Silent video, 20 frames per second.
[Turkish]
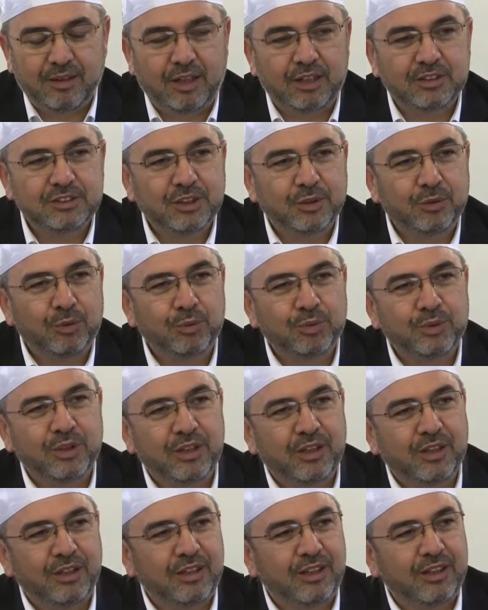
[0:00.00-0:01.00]
ancak
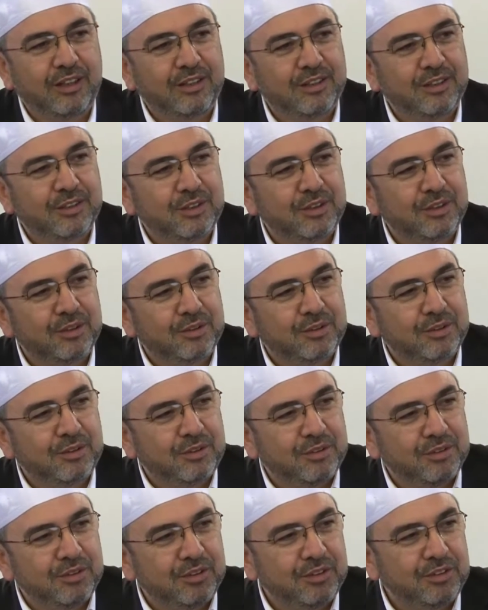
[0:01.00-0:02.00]
ondan Allah
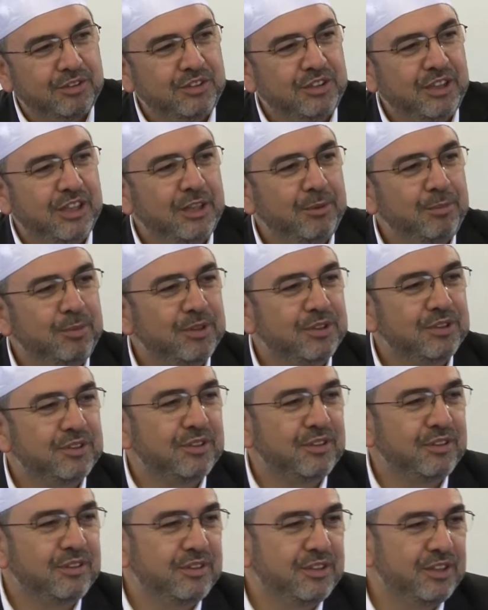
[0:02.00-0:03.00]
yeni bir
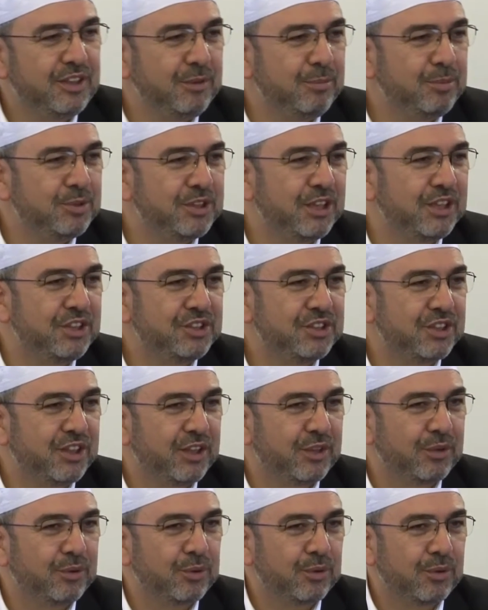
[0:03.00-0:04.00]
diri bir şey
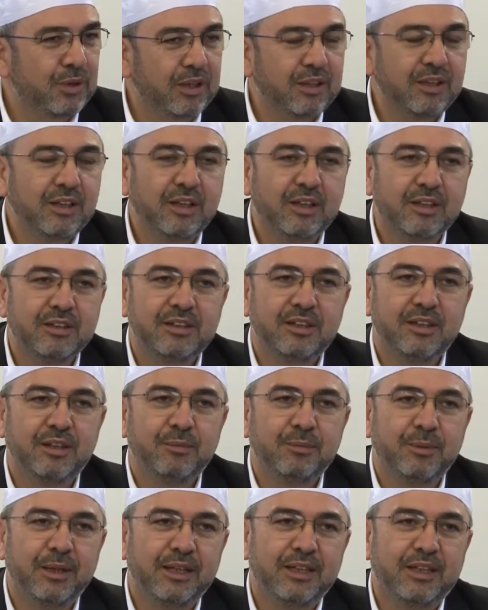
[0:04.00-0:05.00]
çıkarıyor.
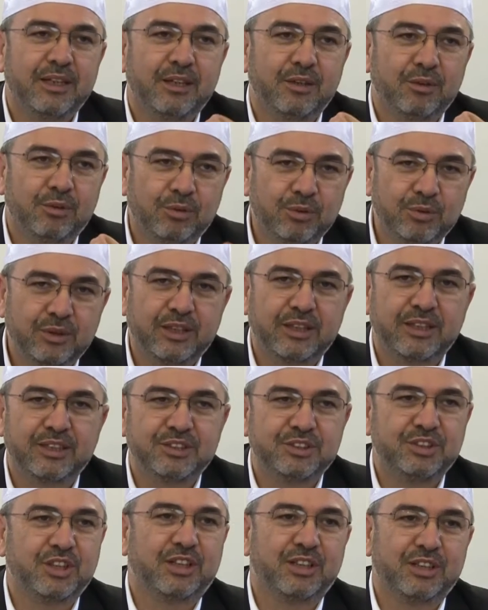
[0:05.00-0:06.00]
Hakikatte belki o da
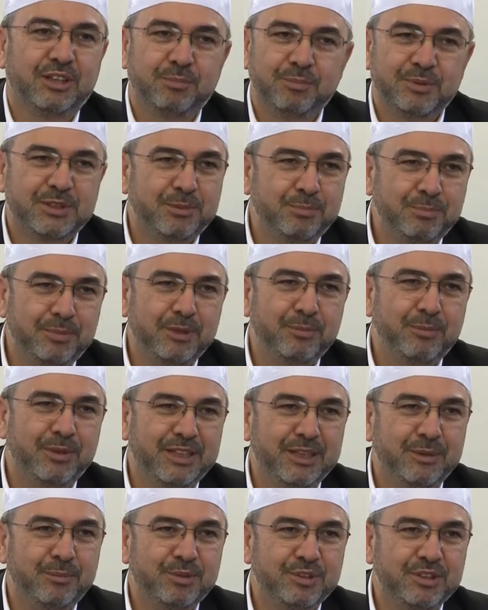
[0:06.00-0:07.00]
canlı, bizim
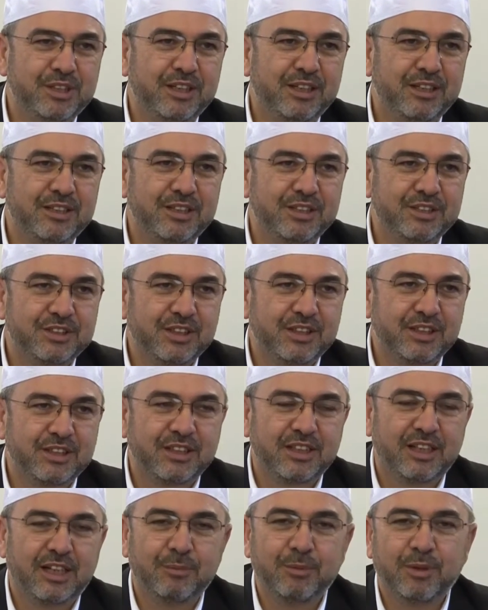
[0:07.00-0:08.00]
bilmediğimiz şekilde canlı.
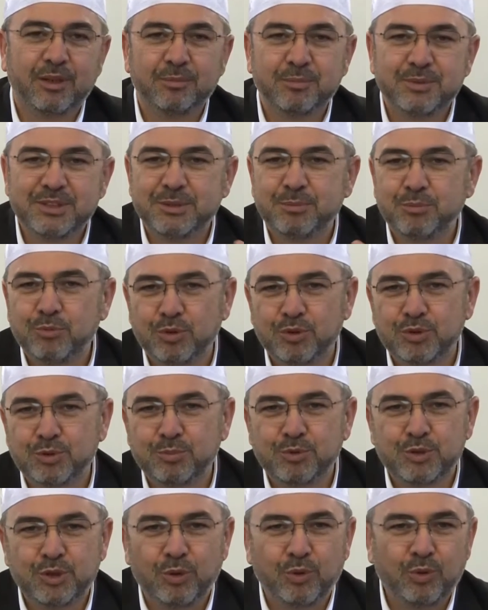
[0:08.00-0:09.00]
Ama bizim
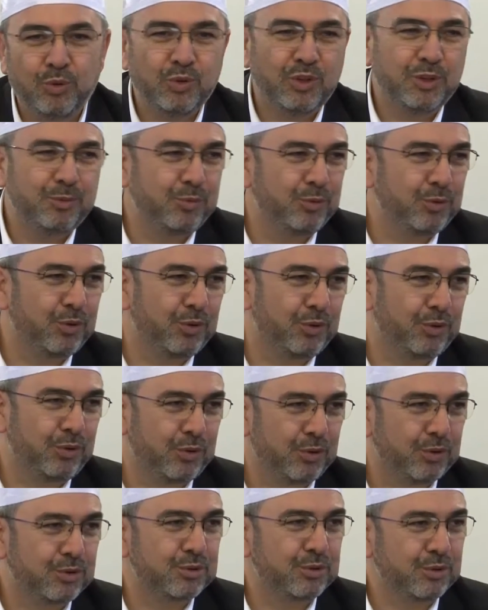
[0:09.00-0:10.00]
gözümüze ölü gibi
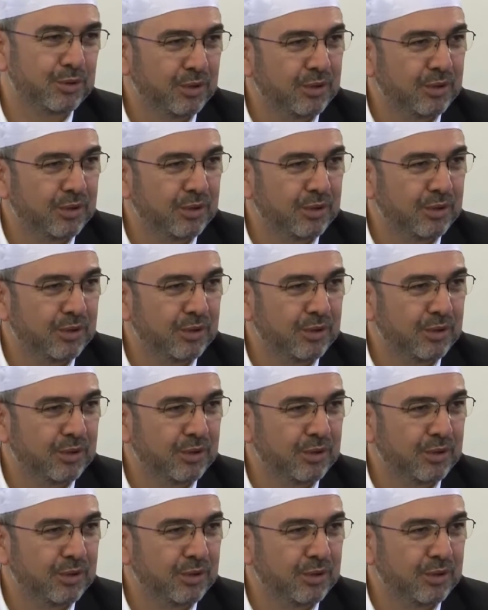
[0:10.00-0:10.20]
görünüyor.